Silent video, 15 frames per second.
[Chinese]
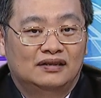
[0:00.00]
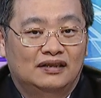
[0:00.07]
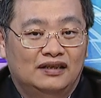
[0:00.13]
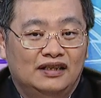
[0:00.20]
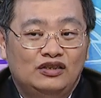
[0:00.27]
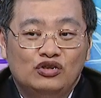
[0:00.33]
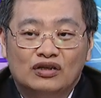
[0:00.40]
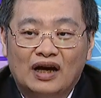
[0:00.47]

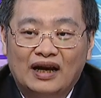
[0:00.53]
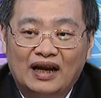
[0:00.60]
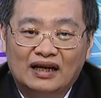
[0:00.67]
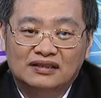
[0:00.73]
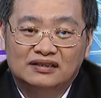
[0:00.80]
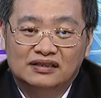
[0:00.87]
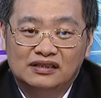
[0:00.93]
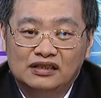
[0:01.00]
你去看它
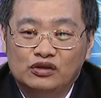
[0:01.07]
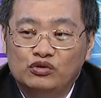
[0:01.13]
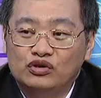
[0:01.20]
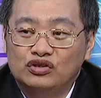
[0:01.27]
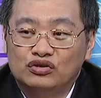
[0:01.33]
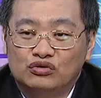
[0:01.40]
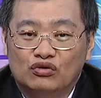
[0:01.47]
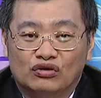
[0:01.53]
的值利
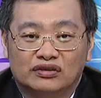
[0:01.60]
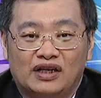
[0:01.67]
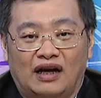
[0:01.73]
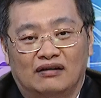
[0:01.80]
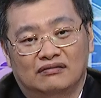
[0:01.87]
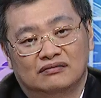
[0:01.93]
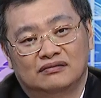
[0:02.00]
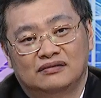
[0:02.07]
率是多少？
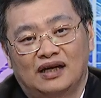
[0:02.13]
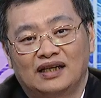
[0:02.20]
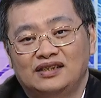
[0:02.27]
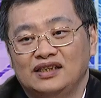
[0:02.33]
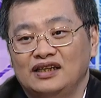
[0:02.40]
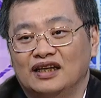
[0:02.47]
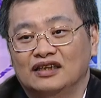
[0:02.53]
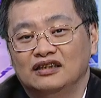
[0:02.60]
它
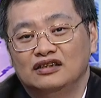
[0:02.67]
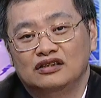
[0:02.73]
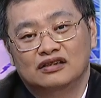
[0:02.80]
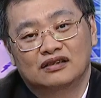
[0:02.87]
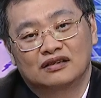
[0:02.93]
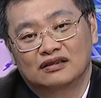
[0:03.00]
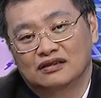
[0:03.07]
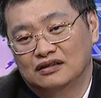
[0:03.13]
今年。
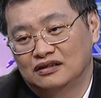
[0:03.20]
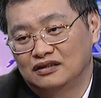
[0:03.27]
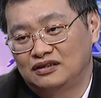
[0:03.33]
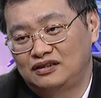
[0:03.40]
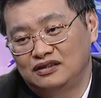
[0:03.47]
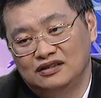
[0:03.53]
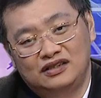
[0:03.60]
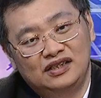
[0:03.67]

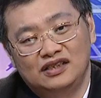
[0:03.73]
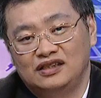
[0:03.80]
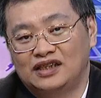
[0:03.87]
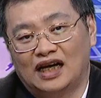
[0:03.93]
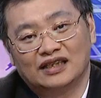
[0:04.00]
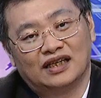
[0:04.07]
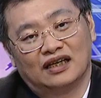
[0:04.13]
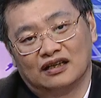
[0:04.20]
四季
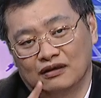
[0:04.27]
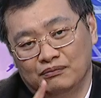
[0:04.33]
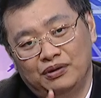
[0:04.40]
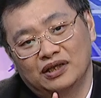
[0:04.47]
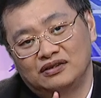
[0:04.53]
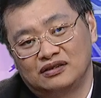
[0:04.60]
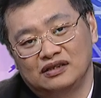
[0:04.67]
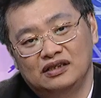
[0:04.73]
加起来可能
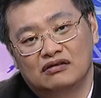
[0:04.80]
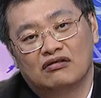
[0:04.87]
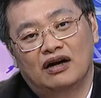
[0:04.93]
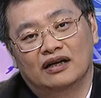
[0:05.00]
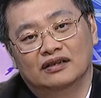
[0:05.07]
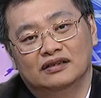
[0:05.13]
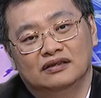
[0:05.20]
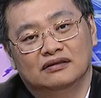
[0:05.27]
配十一
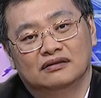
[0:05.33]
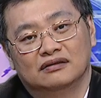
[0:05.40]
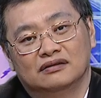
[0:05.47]
块而已，